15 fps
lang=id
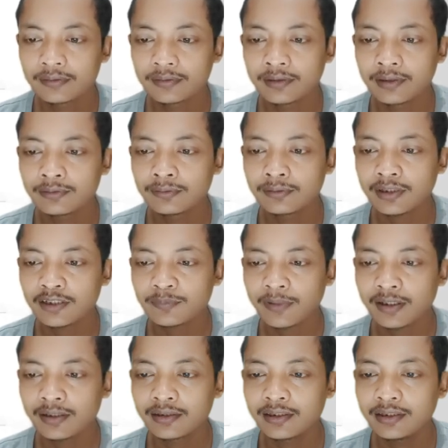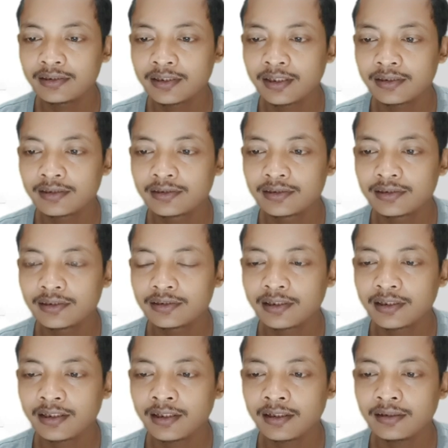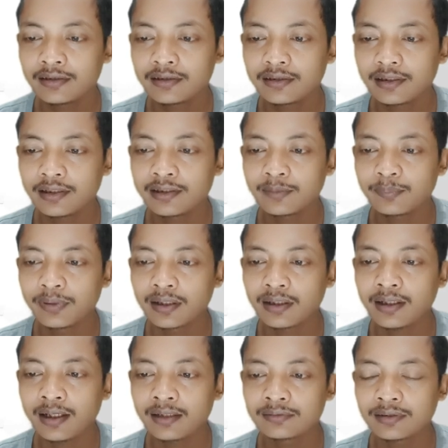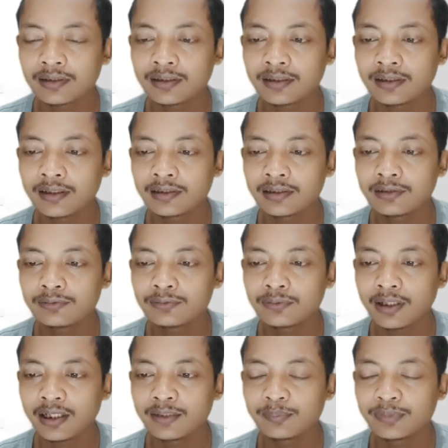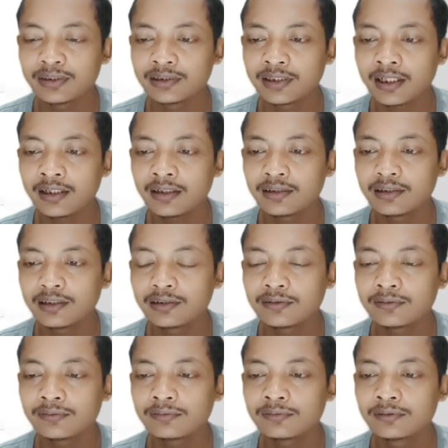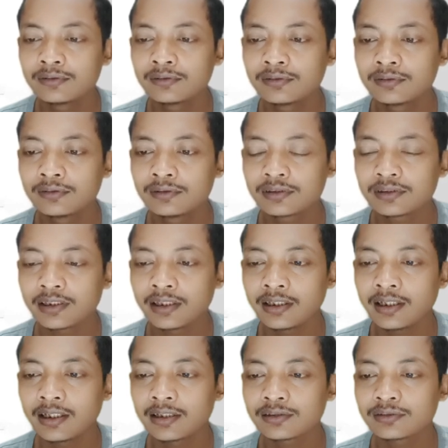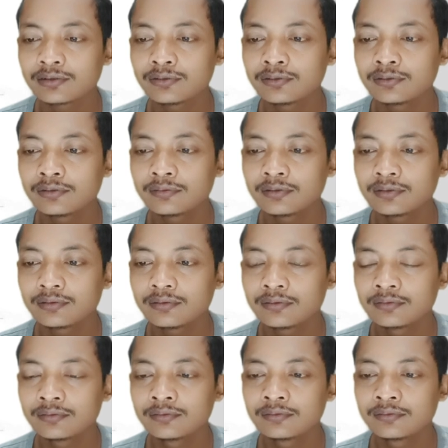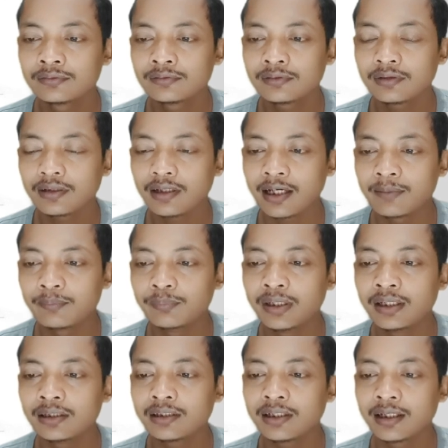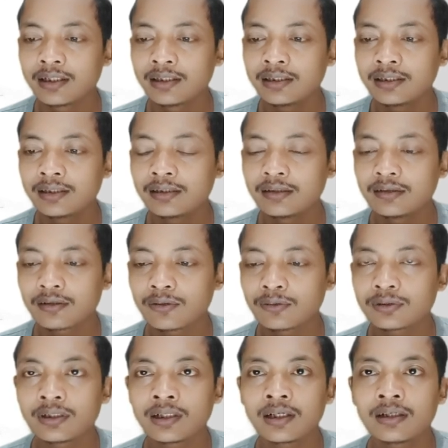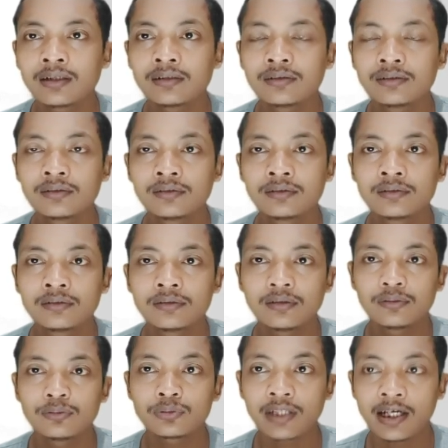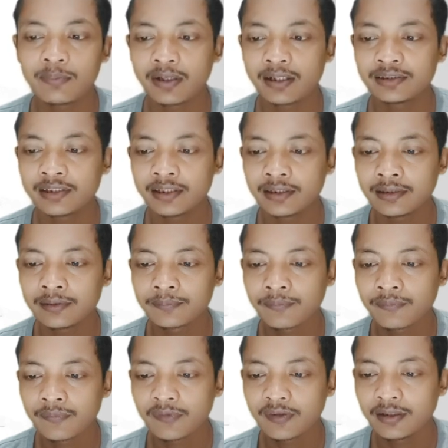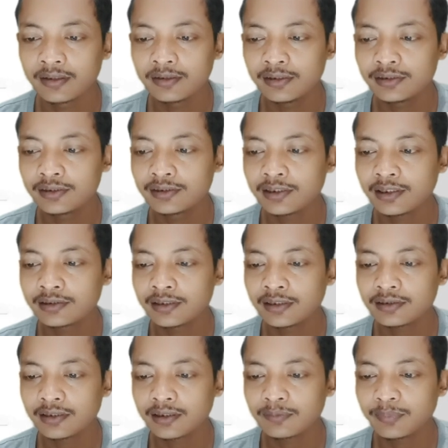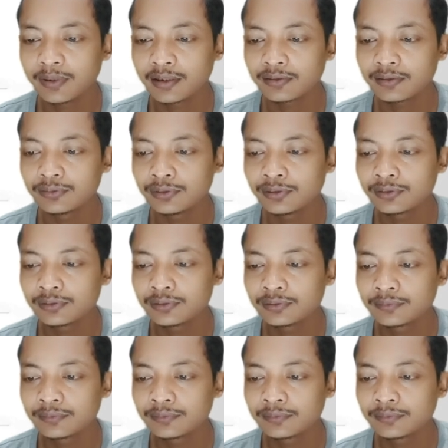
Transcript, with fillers: Nah untuk transparent gridnya di sini saya enablekan karena nanti untuk IP-nya itu saya langsung ambil dari router utamanya nah ini sinyalnya sangat bagus